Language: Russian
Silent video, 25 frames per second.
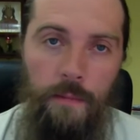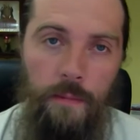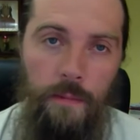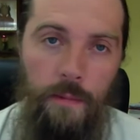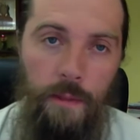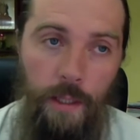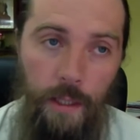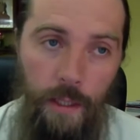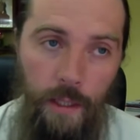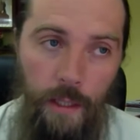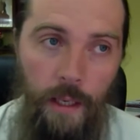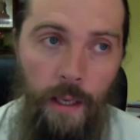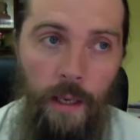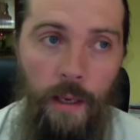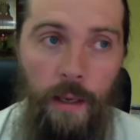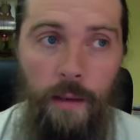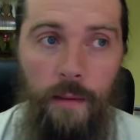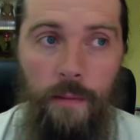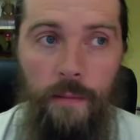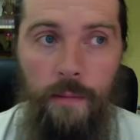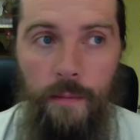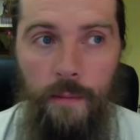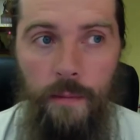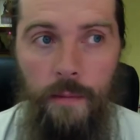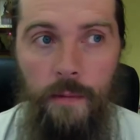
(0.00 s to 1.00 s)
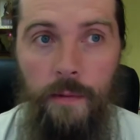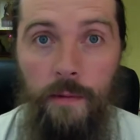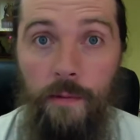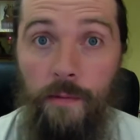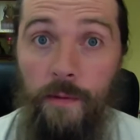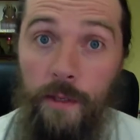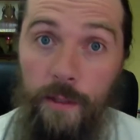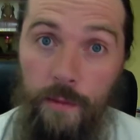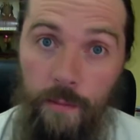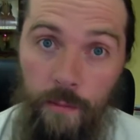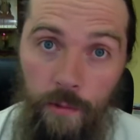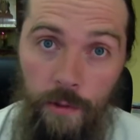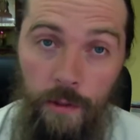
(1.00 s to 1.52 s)
такая
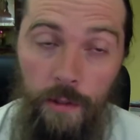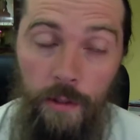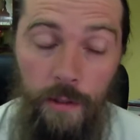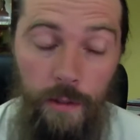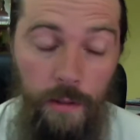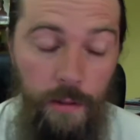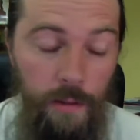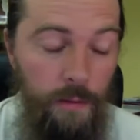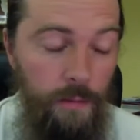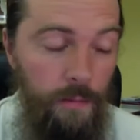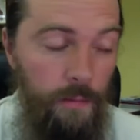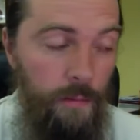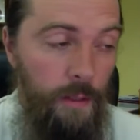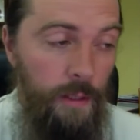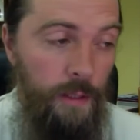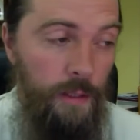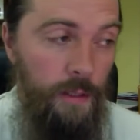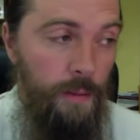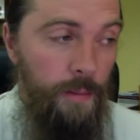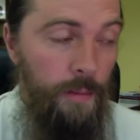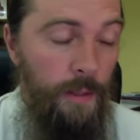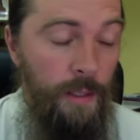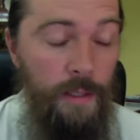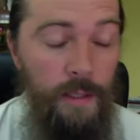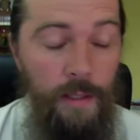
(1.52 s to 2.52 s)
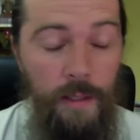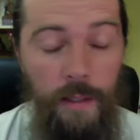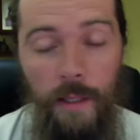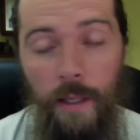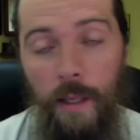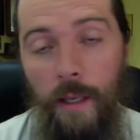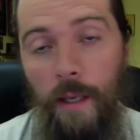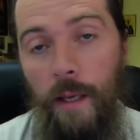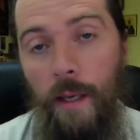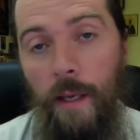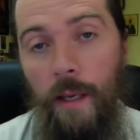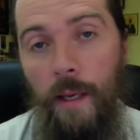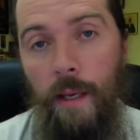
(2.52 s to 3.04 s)
возможность, масло масляное,